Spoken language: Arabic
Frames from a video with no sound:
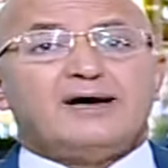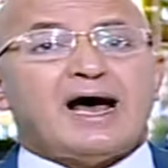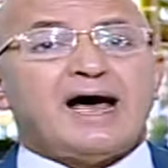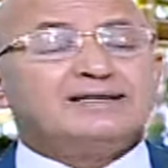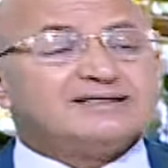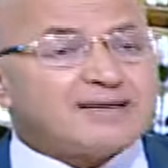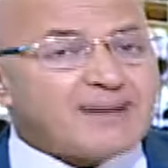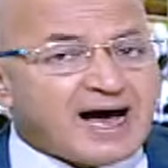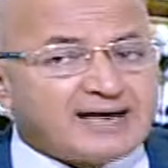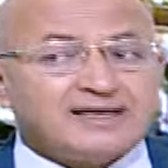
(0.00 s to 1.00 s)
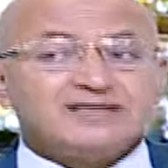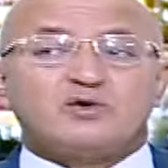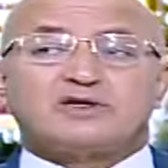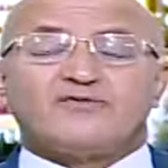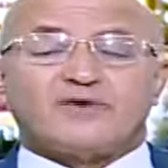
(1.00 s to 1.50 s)
حدث ما
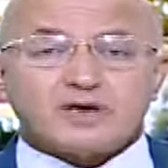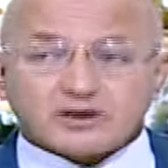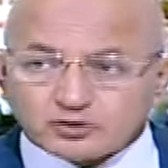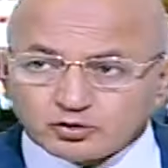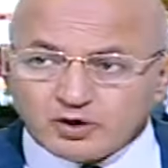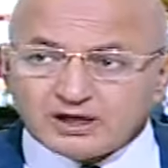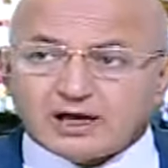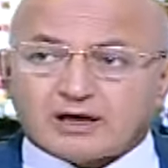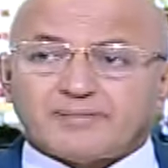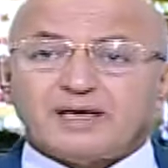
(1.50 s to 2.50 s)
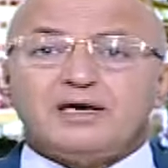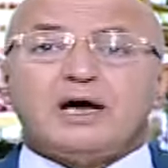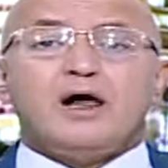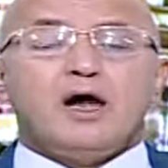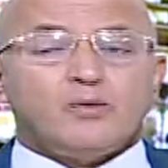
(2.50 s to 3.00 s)
حدث وتفرقت الدول
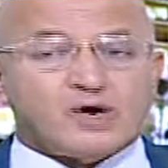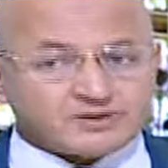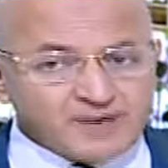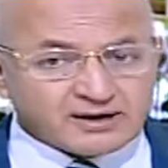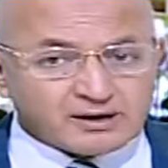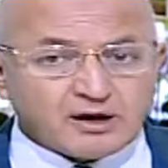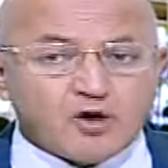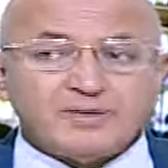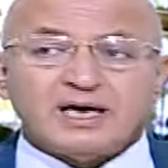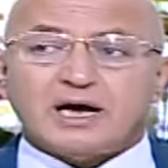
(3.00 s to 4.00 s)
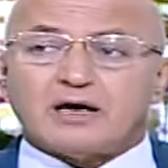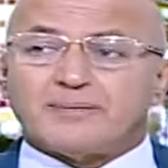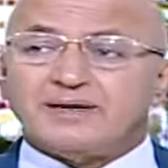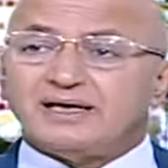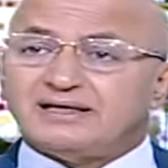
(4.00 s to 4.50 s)
العربيه واصبحت القوميه
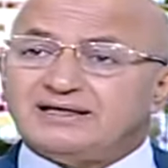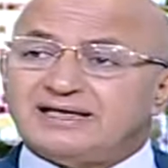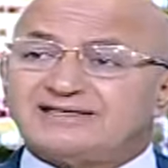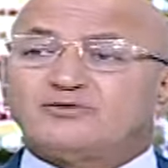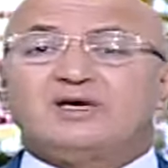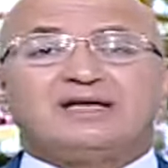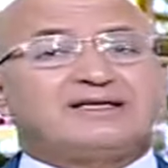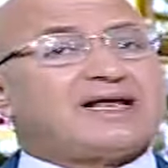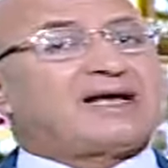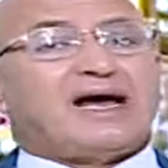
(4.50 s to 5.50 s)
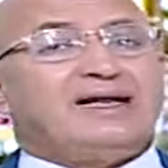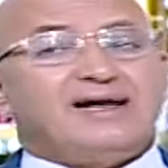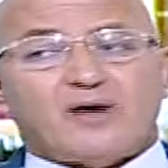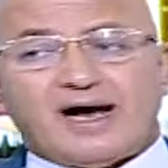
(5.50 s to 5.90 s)
العربيه دي الناس تقولها تضحك عليها